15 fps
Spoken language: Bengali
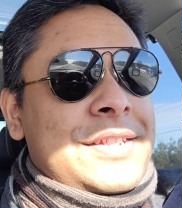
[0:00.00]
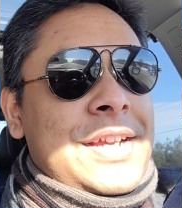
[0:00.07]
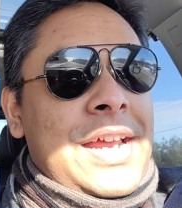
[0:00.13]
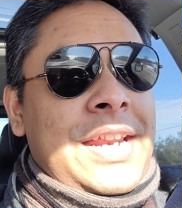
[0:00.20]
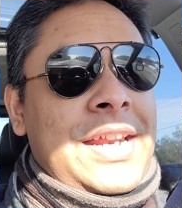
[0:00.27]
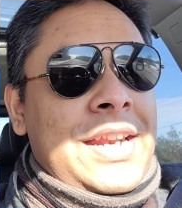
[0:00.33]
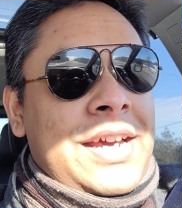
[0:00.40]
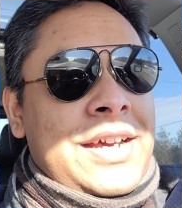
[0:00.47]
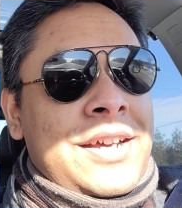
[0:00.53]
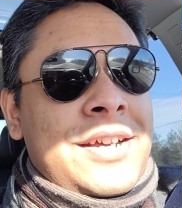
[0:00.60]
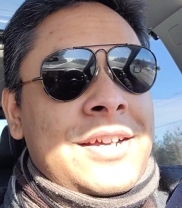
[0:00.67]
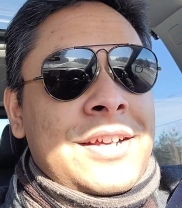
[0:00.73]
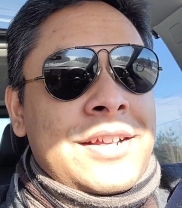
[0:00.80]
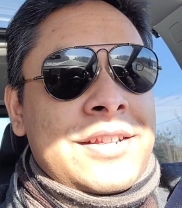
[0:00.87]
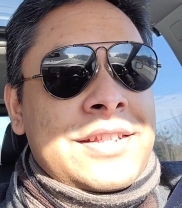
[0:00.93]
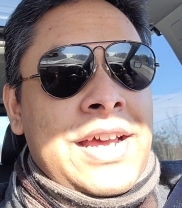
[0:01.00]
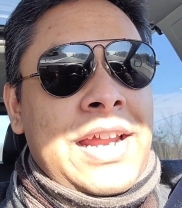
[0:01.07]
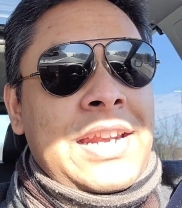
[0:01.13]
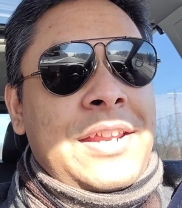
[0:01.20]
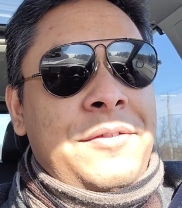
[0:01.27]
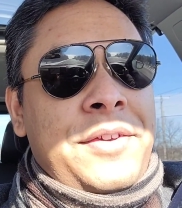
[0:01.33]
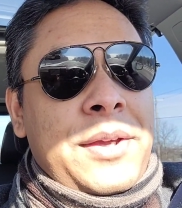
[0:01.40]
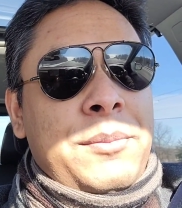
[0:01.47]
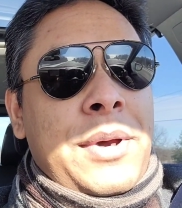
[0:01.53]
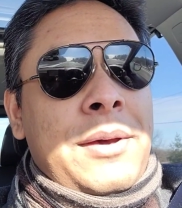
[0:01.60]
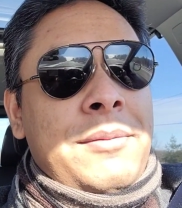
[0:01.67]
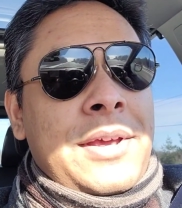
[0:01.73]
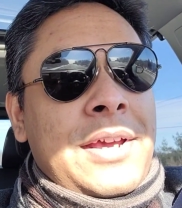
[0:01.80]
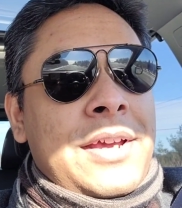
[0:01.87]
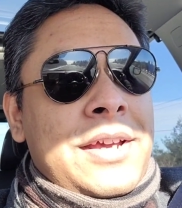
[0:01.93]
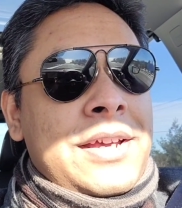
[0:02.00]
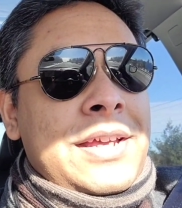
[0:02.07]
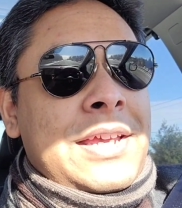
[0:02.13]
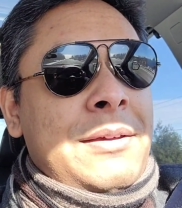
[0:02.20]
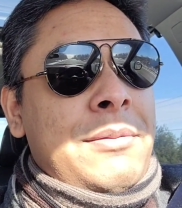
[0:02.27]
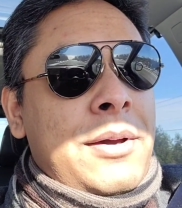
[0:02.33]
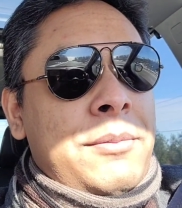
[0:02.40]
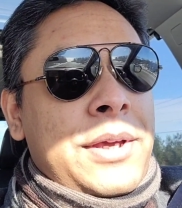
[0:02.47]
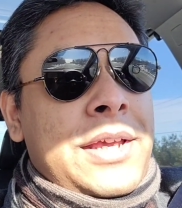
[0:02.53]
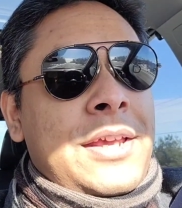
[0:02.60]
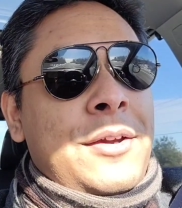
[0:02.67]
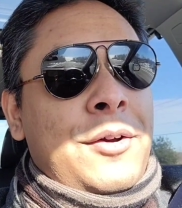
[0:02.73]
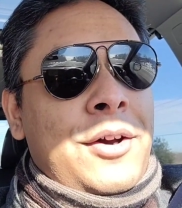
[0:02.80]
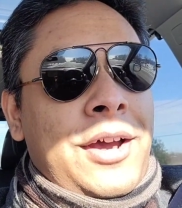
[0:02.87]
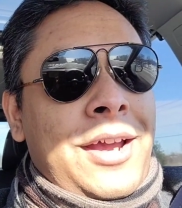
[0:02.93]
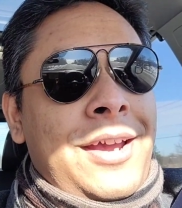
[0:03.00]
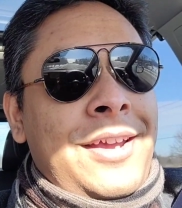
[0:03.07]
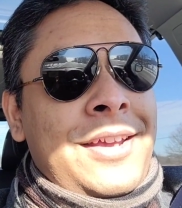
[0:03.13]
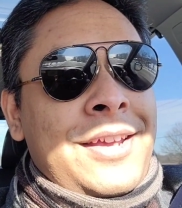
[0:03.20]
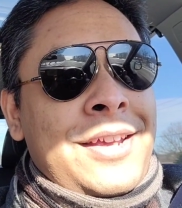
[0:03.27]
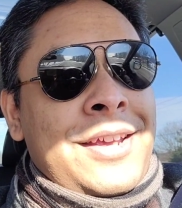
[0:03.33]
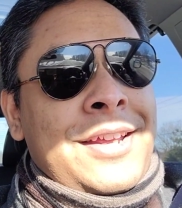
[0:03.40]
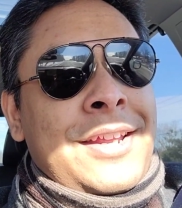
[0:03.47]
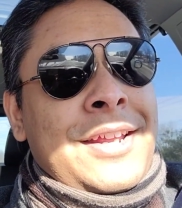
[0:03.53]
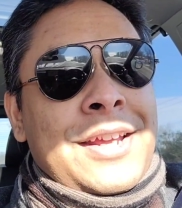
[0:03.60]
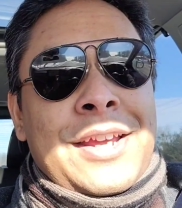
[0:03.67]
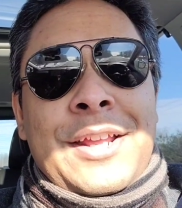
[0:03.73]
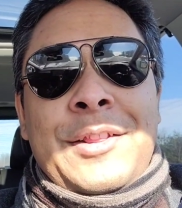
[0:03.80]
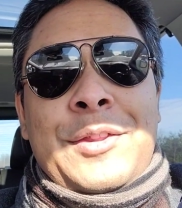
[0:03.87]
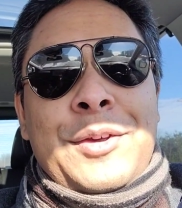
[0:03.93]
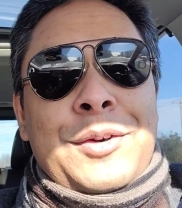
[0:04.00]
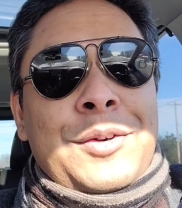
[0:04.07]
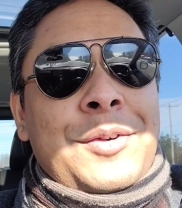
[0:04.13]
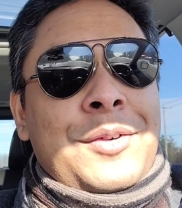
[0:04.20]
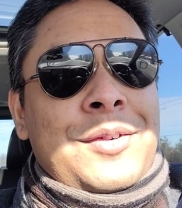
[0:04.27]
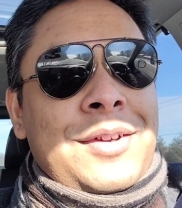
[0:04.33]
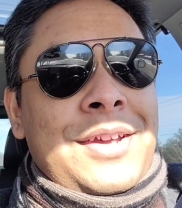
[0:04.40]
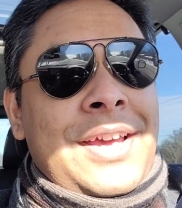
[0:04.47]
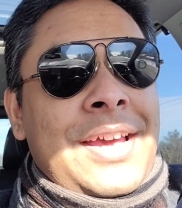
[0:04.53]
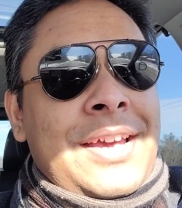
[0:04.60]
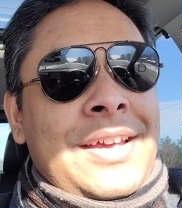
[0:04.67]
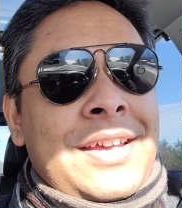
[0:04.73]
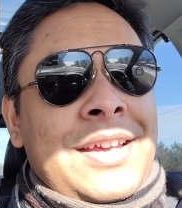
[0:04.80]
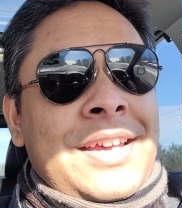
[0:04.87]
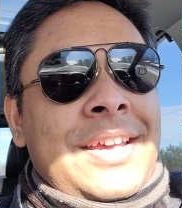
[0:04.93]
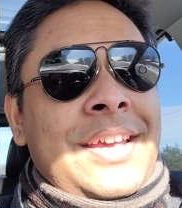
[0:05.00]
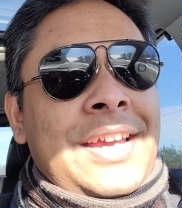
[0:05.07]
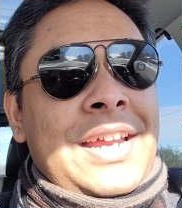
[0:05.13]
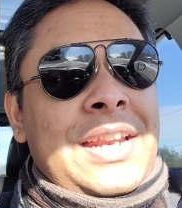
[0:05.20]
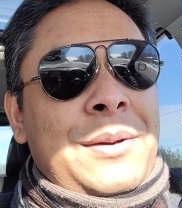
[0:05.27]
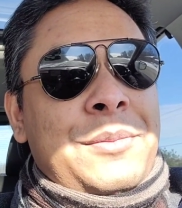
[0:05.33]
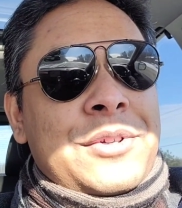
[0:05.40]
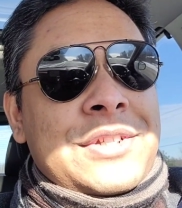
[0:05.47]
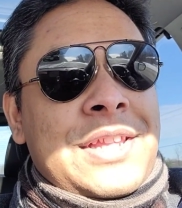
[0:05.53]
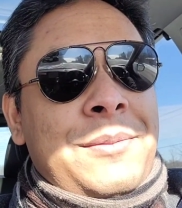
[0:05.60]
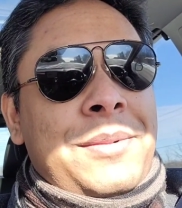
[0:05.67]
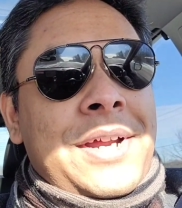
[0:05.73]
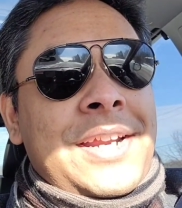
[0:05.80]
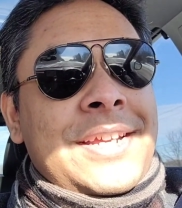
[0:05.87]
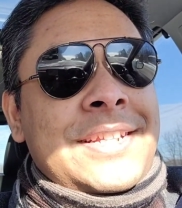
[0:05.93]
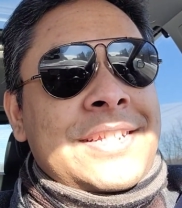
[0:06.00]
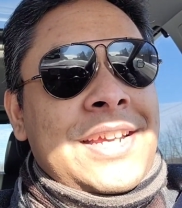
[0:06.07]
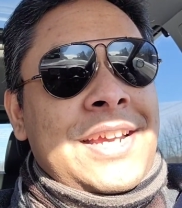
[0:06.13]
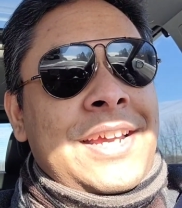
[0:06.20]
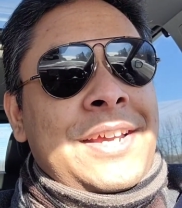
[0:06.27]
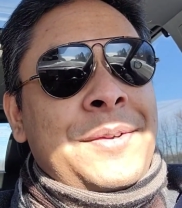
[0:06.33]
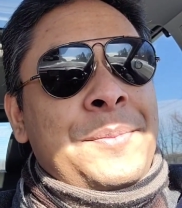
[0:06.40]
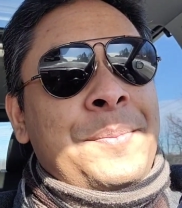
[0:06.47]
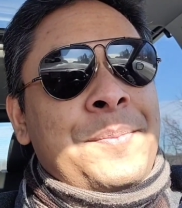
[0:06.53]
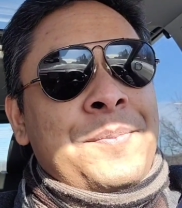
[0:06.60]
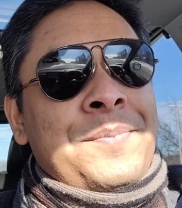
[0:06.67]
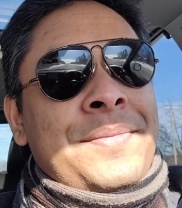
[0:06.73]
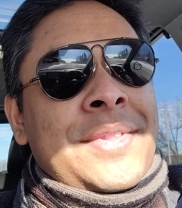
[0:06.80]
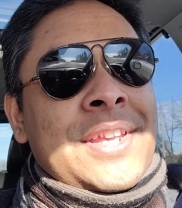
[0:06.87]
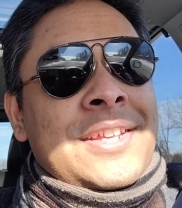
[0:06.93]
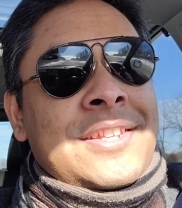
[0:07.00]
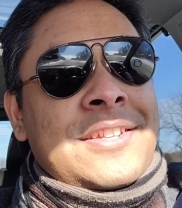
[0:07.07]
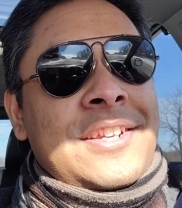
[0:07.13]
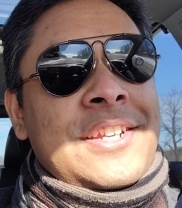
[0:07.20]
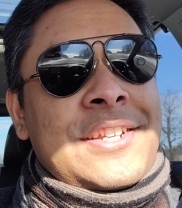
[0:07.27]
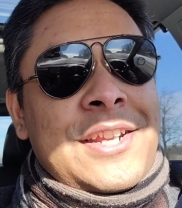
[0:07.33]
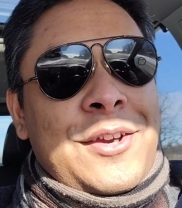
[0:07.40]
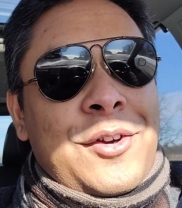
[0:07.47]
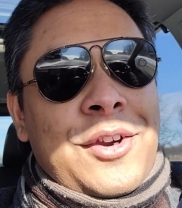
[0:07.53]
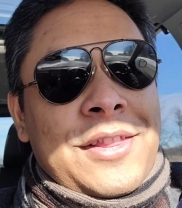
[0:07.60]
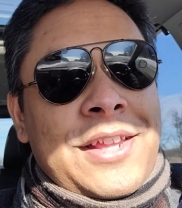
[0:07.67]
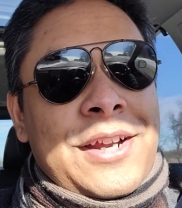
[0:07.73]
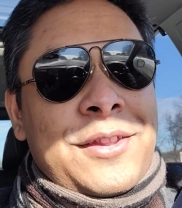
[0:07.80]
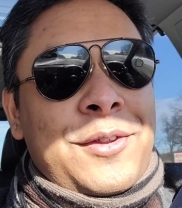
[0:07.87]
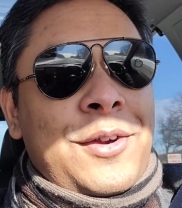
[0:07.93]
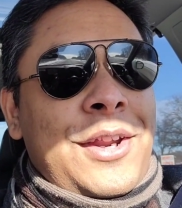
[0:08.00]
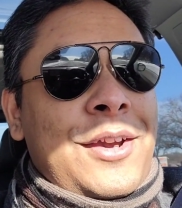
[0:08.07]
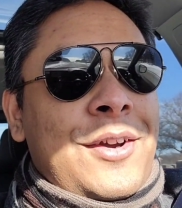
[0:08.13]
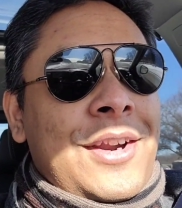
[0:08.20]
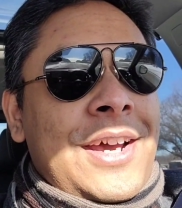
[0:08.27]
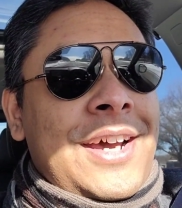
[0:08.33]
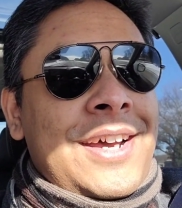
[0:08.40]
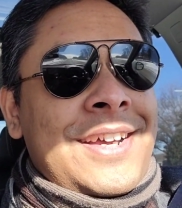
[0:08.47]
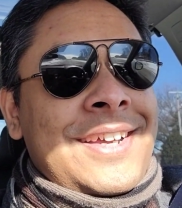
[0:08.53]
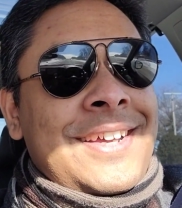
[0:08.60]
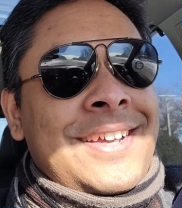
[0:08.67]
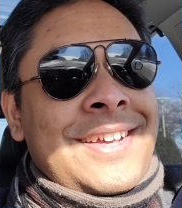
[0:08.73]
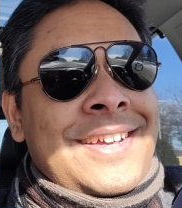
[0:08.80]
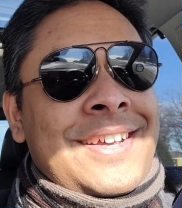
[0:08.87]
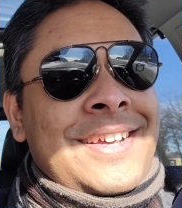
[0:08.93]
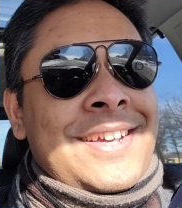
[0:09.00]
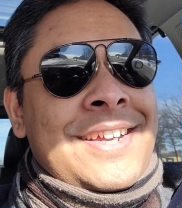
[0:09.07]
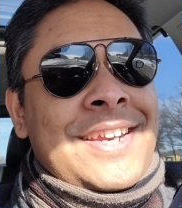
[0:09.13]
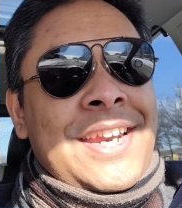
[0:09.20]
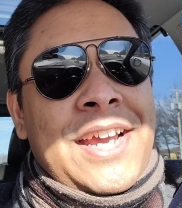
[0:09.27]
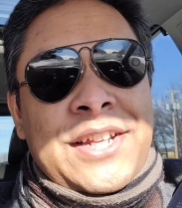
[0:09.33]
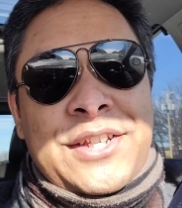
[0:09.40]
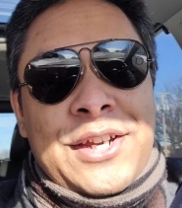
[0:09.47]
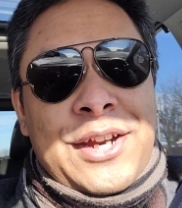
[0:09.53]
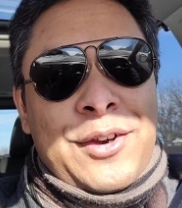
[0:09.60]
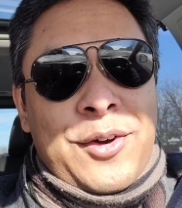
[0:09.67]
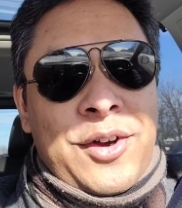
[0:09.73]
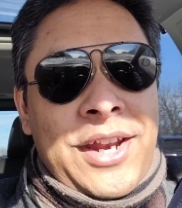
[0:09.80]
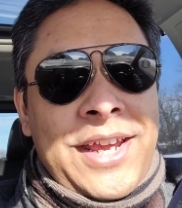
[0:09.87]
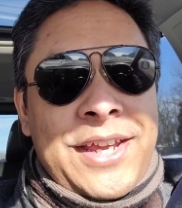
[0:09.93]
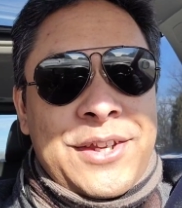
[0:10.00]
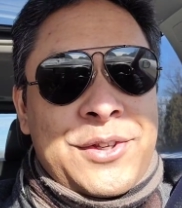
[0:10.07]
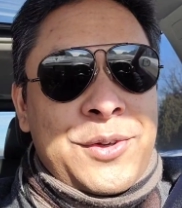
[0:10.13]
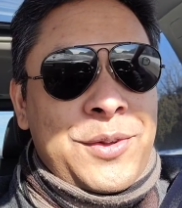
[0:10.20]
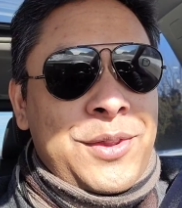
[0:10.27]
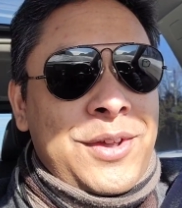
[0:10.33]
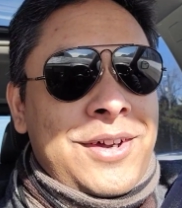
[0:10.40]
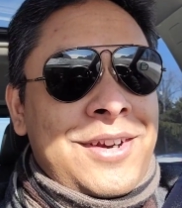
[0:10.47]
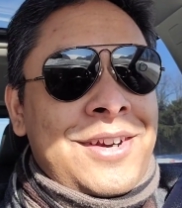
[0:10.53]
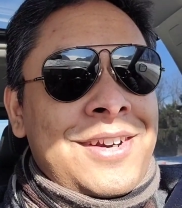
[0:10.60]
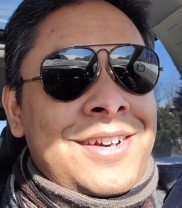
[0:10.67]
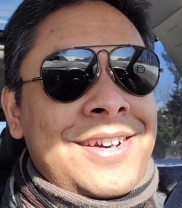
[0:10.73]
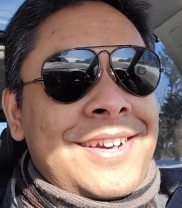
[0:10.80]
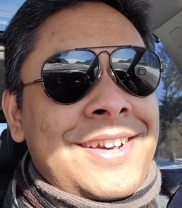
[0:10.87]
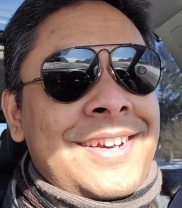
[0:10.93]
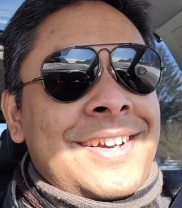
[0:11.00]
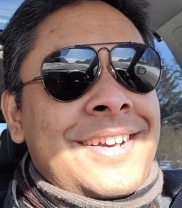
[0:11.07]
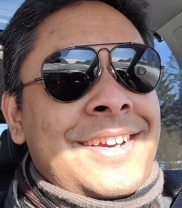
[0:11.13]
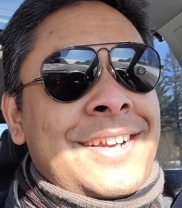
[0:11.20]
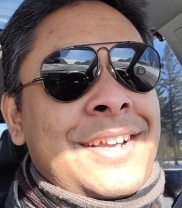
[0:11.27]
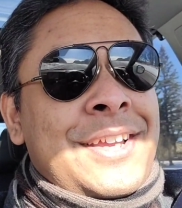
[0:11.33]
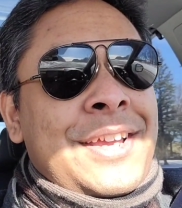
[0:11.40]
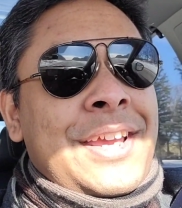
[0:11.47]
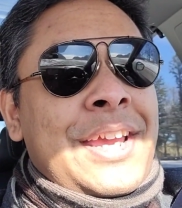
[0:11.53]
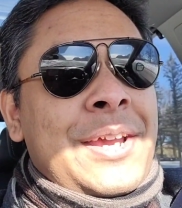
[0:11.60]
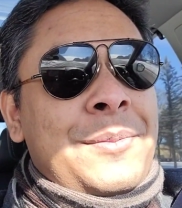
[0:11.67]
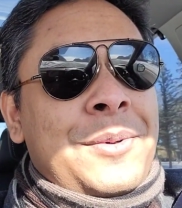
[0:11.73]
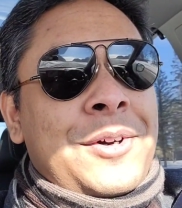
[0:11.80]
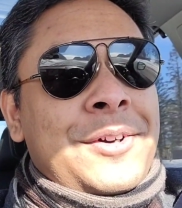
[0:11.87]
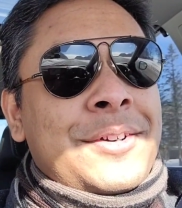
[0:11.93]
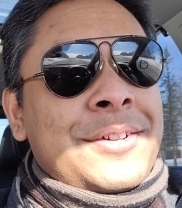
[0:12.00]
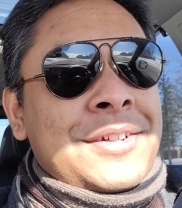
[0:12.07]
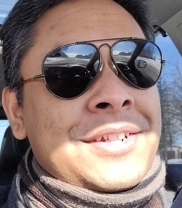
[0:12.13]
জানি না সাইন্টিফিকভাবে কিভাবে কি হয় কিন্তু এটা বুঝতে পারি যে সৃষ্টিকর্তার তৈরি করা নেচার অনেকই সুন্দর এবং